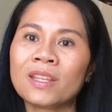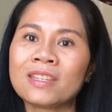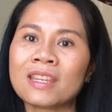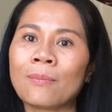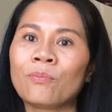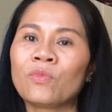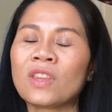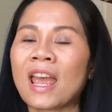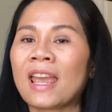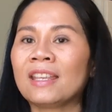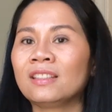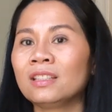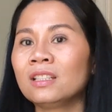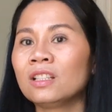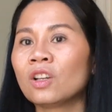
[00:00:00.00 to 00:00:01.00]
จับจ่าย
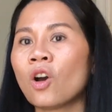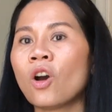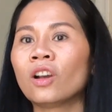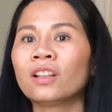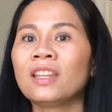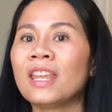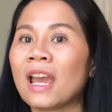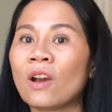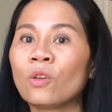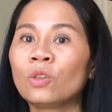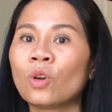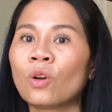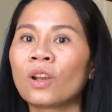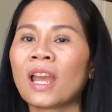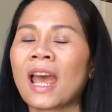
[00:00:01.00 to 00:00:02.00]
ซื้อของที่เฮา
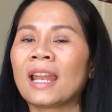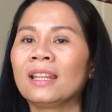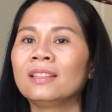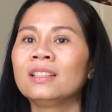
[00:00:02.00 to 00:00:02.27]
ต้องการ